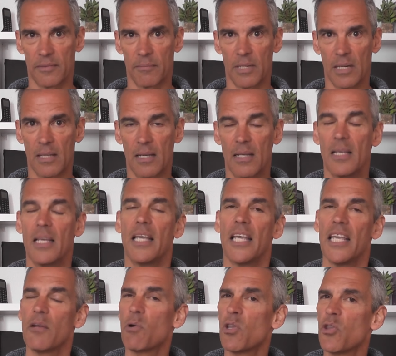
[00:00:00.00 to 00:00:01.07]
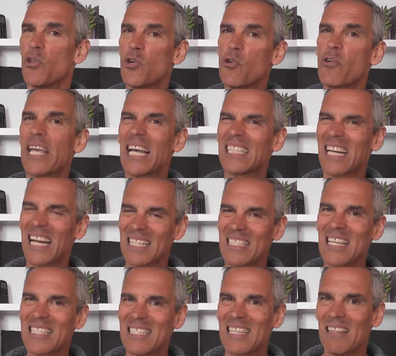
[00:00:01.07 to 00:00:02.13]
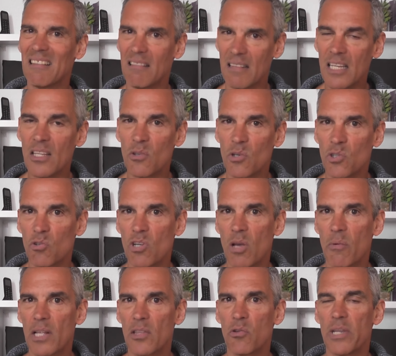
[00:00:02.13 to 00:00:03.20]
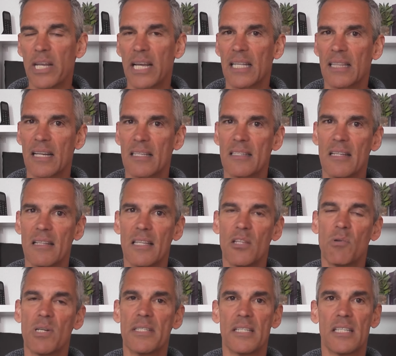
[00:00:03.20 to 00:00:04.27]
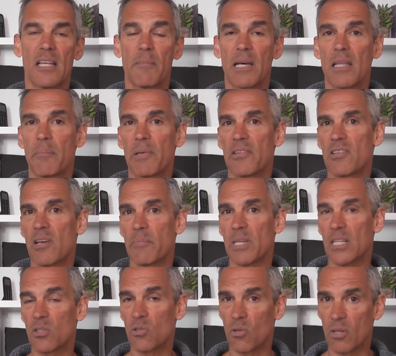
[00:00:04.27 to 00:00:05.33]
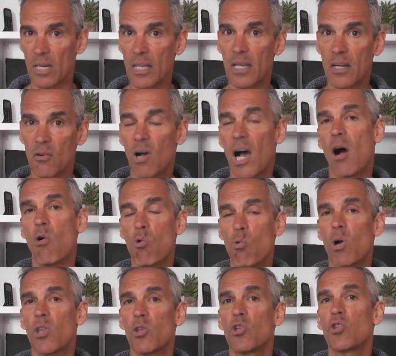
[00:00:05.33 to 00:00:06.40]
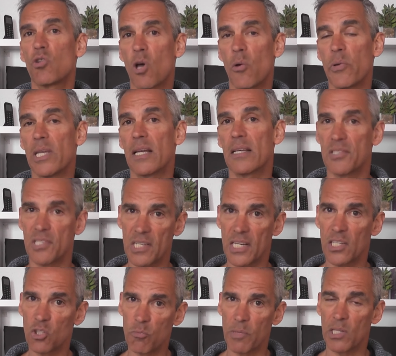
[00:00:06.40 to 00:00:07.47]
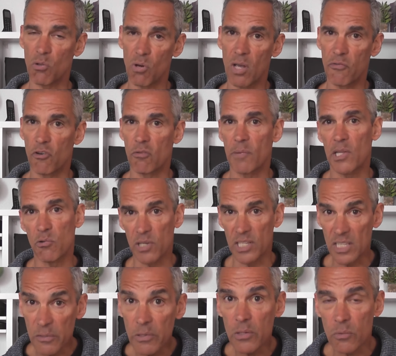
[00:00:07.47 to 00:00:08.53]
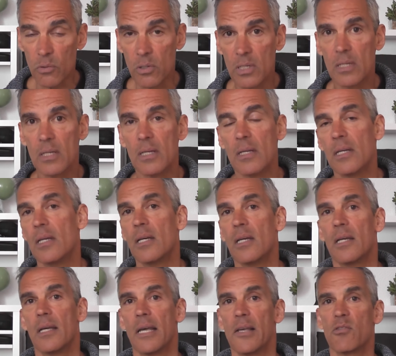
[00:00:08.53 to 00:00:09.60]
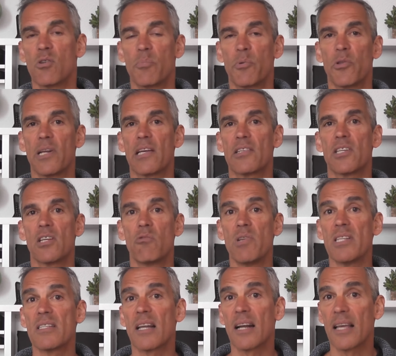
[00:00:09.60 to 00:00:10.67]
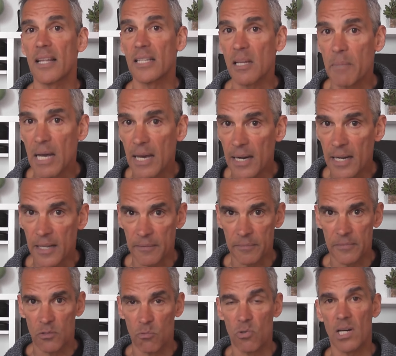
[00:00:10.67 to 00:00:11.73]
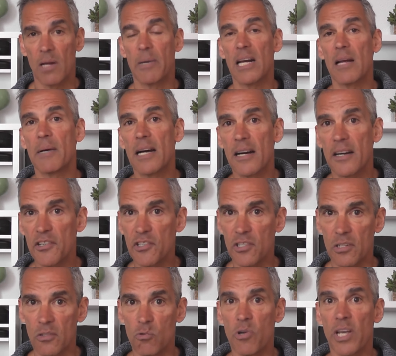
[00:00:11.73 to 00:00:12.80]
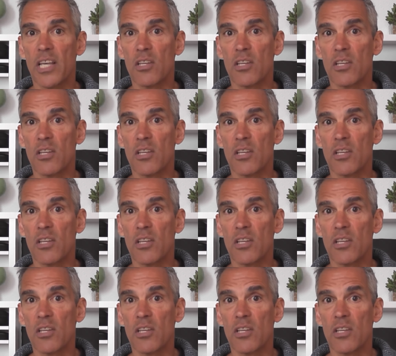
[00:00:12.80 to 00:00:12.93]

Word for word: ¿verdad? Y cuando digo que ha trascendido, estoy hablando de que ha trascendido el sistema de pensamientos del ego, aun cuando todavía sigue tomando la forma de un individuo. Eso podría ser un Isargadatta Maharaj, un Ramana Maharshi, un